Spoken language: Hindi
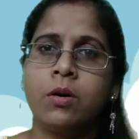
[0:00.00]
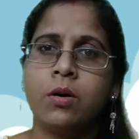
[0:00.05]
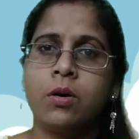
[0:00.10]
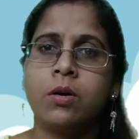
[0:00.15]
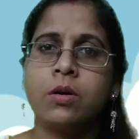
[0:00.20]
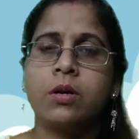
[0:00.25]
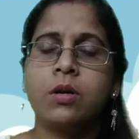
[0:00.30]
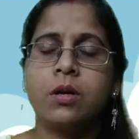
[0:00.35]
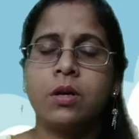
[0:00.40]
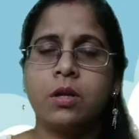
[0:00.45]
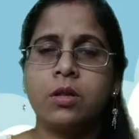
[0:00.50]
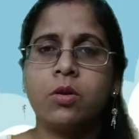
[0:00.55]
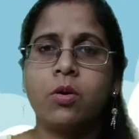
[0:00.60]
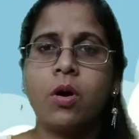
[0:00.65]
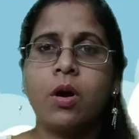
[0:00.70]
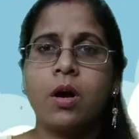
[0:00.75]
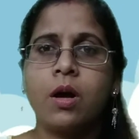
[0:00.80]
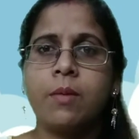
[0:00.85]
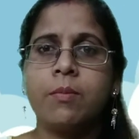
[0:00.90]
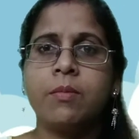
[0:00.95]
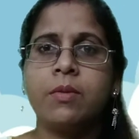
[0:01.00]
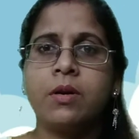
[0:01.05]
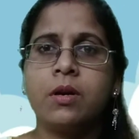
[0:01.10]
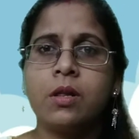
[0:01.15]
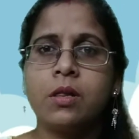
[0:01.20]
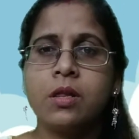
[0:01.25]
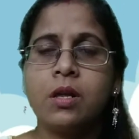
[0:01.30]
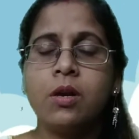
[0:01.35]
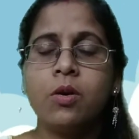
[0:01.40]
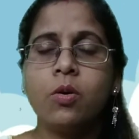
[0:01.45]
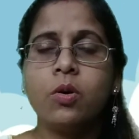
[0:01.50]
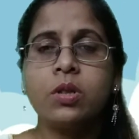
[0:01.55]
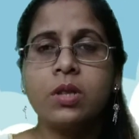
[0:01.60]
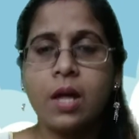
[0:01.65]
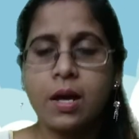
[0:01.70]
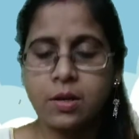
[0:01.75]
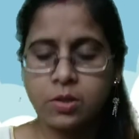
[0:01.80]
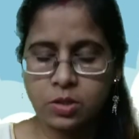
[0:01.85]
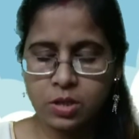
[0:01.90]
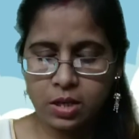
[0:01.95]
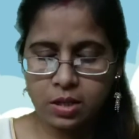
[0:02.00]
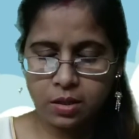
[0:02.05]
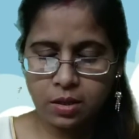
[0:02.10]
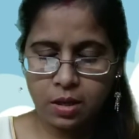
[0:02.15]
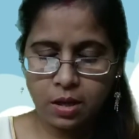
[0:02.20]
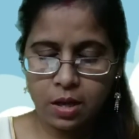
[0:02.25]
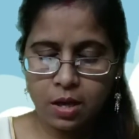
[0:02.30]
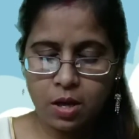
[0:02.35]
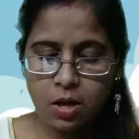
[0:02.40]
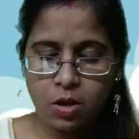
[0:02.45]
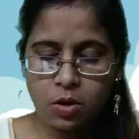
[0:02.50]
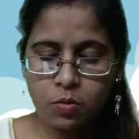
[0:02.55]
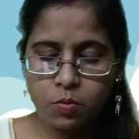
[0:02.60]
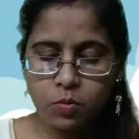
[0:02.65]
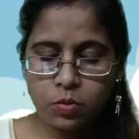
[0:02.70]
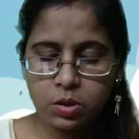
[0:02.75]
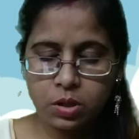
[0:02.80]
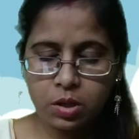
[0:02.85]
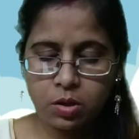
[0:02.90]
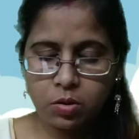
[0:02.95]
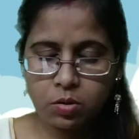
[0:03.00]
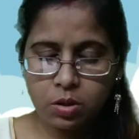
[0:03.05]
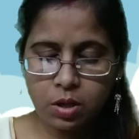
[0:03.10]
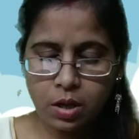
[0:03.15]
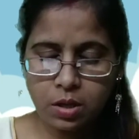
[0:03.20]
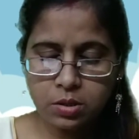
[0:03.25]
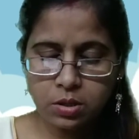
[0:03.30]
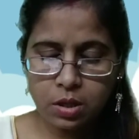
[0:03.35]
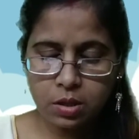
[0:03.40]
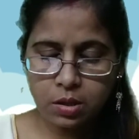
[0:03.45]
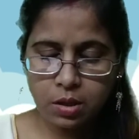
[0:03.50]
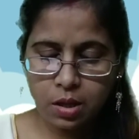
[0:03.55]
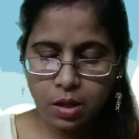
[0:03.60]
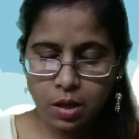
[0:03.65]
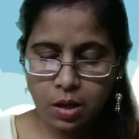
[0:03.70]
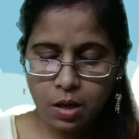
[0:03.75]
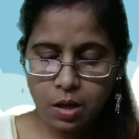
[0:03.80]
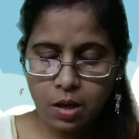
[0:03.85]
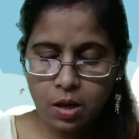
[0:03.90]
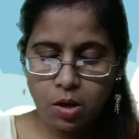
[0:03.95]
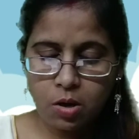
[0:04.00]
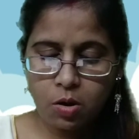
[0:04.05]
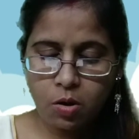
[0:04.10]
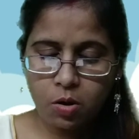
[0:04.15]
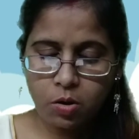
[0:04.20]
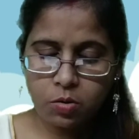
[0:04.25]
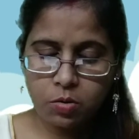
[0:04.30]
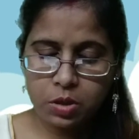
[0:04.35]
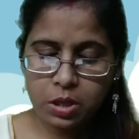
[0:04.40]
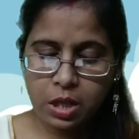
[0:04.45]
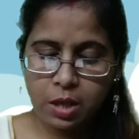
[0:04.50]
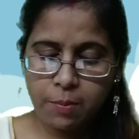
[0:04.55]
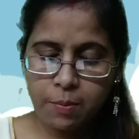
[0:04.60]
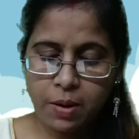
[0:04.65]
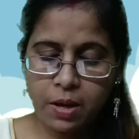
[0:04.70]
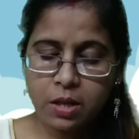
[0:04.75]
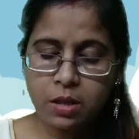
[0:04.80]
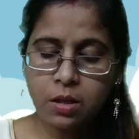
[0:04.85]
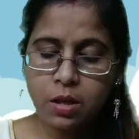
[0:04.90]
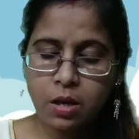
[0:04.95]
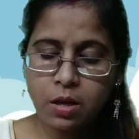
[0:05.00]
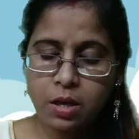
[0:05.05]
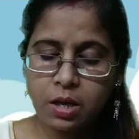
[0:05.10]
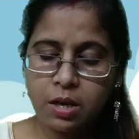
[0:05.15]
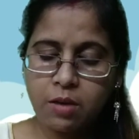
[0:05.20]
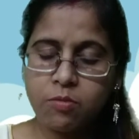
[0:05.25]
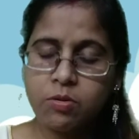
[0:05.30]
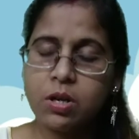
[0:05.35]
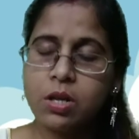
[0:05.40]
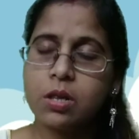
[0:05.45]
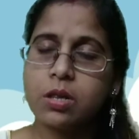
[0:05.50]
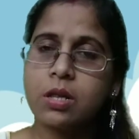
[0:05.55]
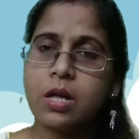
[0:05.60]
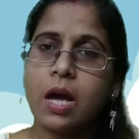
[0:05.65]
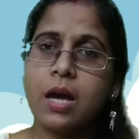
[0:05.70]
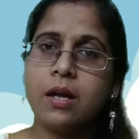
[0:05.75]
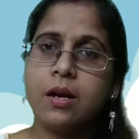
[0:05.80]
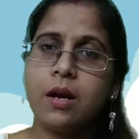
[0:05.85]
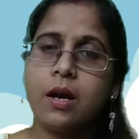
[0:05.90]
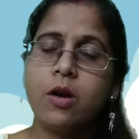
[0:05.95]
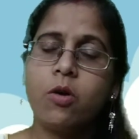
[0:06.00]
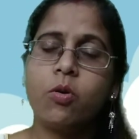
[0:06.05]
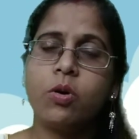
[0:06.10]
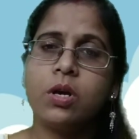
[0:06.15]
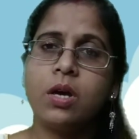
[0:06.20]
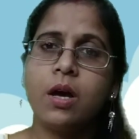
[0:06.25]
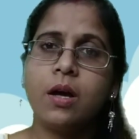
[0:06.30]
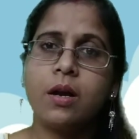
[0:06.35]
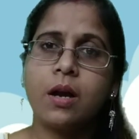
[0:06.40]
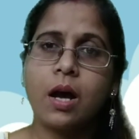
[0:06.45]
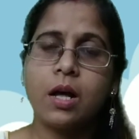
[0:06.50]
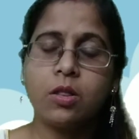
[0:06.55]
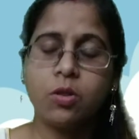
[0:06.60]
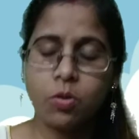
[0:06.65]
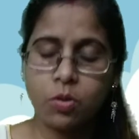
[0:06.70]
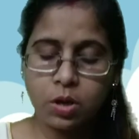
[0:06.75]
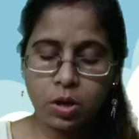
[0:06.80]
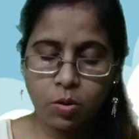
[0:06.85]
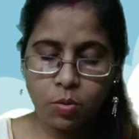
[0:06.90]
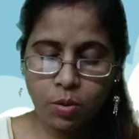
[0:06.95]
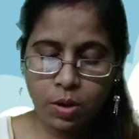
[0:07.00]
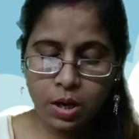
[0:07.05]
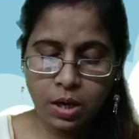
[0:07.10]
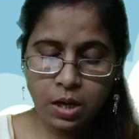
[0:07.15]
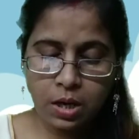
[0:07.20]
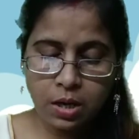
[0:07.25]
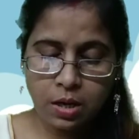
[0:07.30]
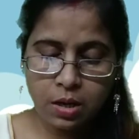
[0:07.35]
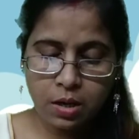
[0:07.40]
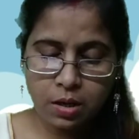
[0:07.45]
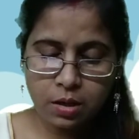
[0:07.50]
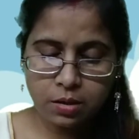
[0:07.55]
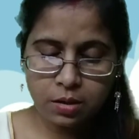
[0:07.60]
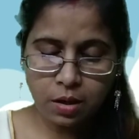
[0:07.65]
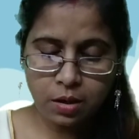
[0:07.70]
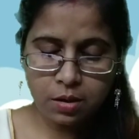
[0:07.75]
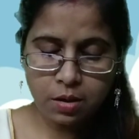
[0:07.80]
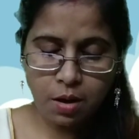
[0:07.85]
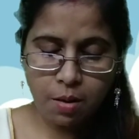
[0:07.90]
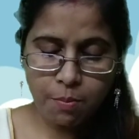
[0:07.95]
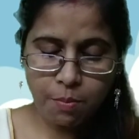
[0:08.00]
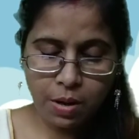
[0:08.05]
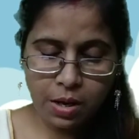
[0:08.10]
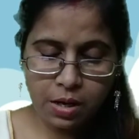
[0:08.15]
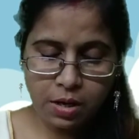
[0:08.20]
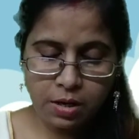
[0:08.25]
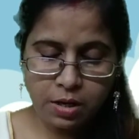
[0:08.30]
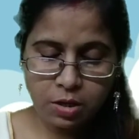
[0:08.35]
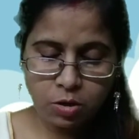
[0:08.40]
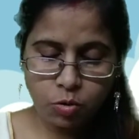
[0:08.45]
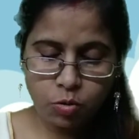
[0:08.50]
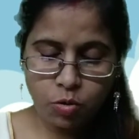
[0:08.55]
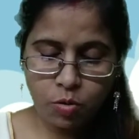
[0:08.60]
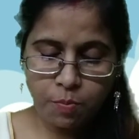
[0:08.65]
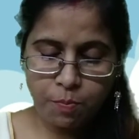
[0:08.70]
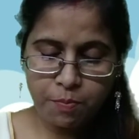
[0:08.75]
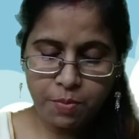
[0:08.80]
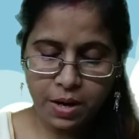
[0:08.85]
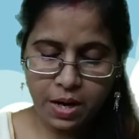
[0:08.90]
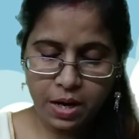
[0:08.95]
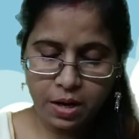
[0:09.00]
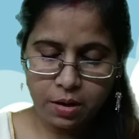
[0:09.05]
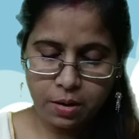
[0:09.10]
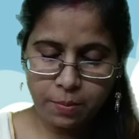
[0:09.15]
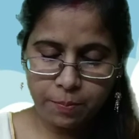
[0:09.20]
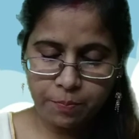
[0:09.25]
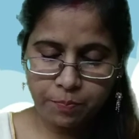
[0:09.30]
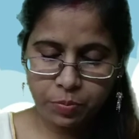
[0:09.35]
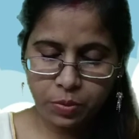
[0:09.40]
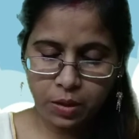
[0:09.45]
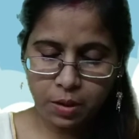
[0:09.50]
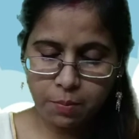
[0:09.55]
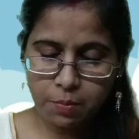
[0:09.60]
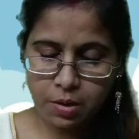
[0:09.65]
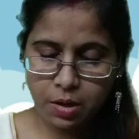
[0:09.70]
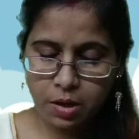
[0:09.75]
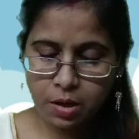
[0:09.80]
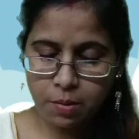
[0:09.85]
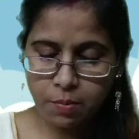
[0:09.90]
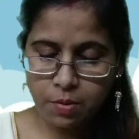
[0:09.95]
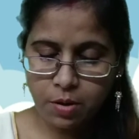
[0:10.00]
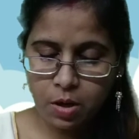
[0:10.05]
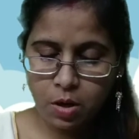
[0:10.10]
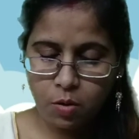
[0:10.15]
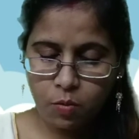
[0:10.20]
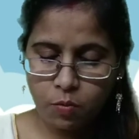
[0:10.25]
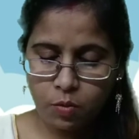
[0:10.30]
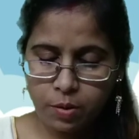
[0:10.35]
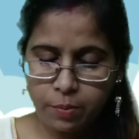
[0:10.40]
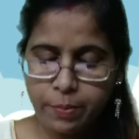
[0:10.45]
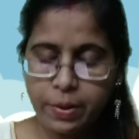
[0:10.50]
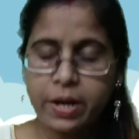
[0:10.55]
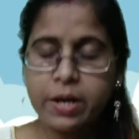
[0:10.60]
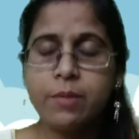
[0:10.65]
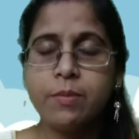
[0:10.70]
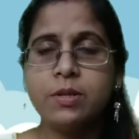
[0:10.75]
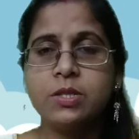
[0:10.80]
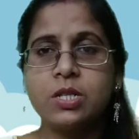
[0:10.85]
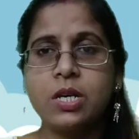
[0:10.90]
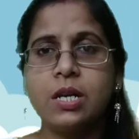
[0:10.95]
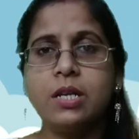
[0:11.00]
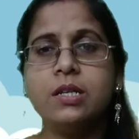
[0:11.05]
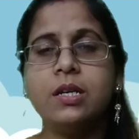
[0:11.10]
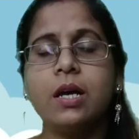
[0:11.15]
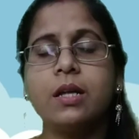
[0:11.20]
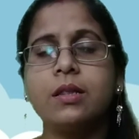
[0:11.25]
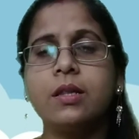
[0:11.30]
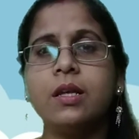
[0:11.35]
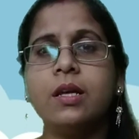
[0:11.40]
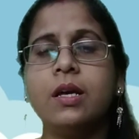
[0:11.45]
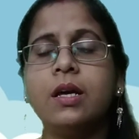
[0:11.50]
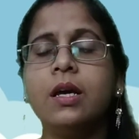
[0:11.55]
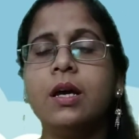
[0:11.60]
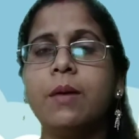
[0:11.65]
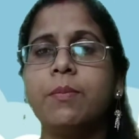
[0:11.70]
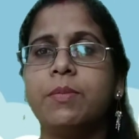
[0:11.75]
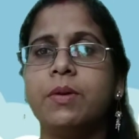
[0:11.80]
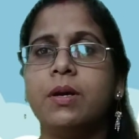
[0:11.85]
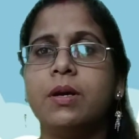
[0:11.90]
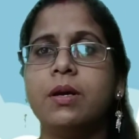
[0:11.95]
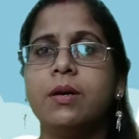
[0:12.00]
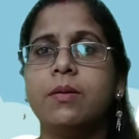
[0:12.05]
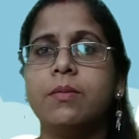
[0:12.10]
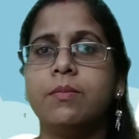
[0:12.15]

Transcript: और खेतों का काम करने से लोग थक जाते हैं वो तीनों थक जाते हैं और उसके बाद इवनिंग स्काई रेड हो गया रात होने को आई दे टम्बल इनटू बेड मतलब वह बेड में चले जाते हैं अपने